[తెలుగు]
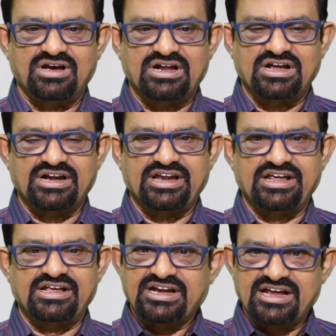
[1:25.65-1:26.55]
అలాగనే
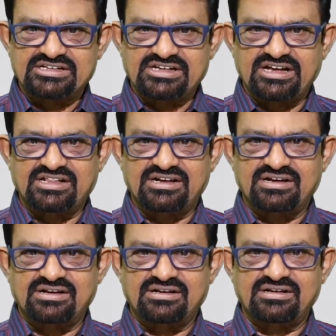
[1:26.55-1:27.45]
రేయా సయ్యద్
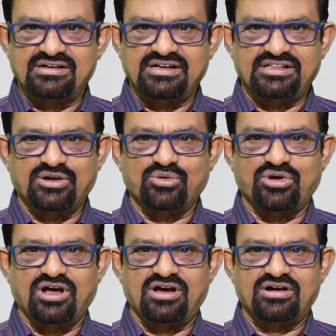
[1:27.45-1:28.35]
ఇద్దరు
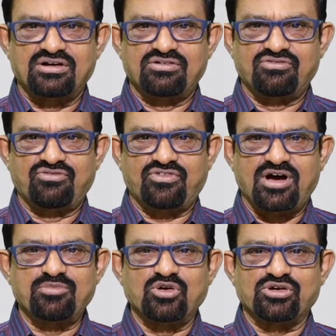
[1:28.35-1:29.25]
కూడా
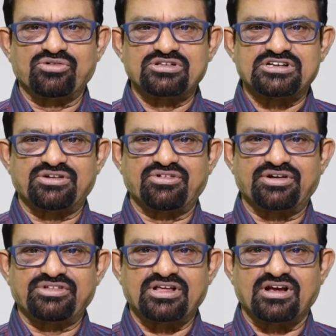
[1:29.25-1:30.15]
ఫామ్లోకి వచ్చేటువంటి
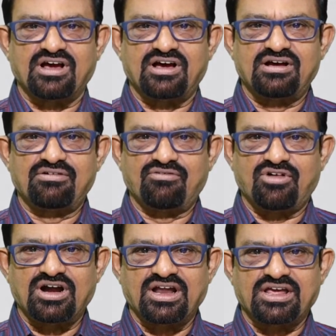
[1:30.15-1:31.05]
విధంగా
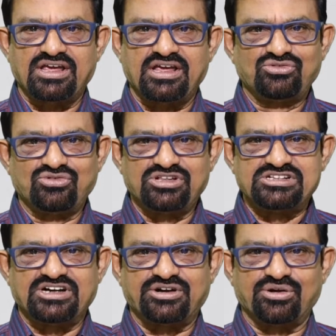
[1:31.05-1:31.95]
వాళ్ళకి తుది
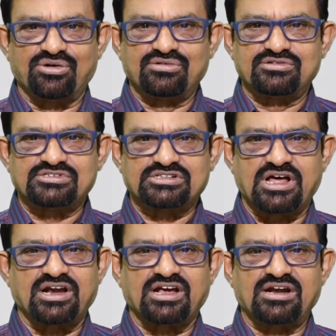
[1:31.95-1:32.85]
జట్టులో
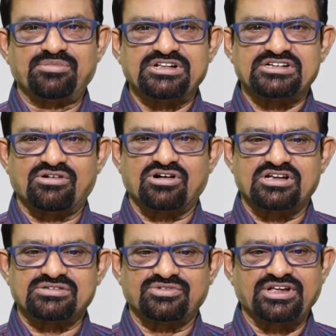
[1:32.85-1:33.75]
స్థానం కల్పించే
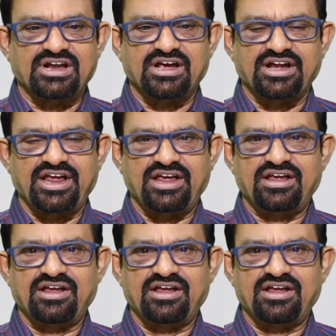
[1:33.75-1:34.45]
అవకాశం ఉంది అలాగనే